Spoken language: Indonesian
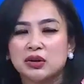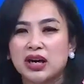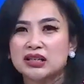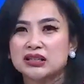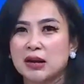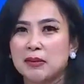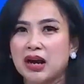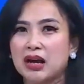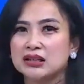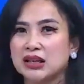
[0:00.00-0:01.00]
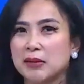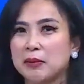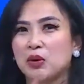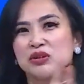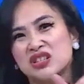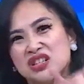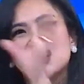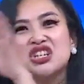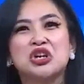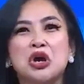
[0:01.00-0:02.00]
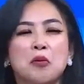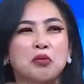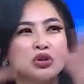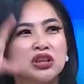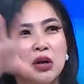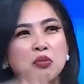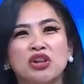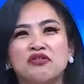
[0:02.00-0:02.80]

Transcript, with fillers: kayak skema skema ponzi diputar buat